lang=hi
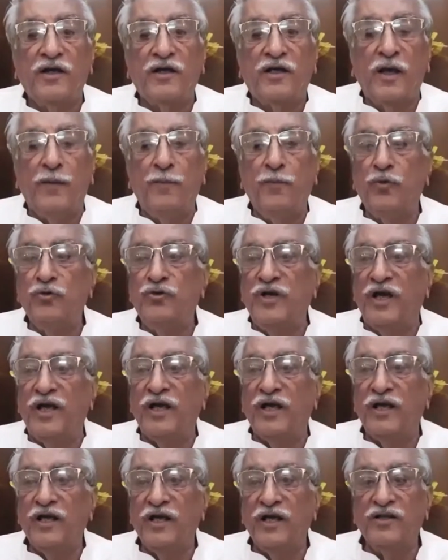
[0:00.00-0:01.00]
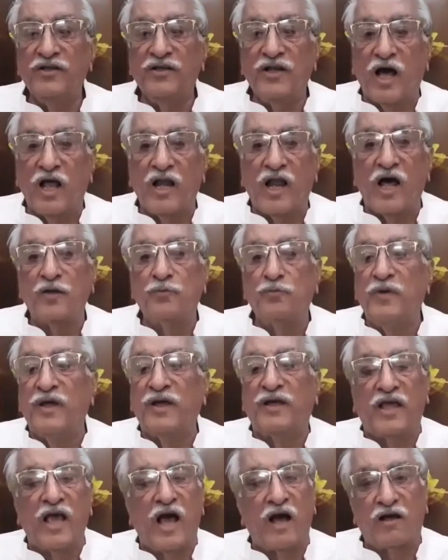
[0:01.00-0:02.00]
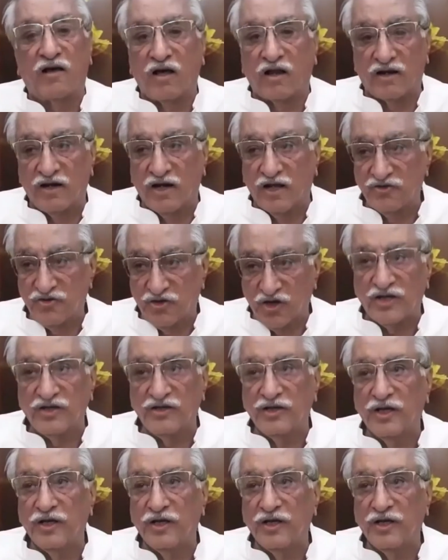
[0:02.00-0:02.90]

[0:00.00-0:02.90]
कि मुझे इन हालात में क्या करना चाहिए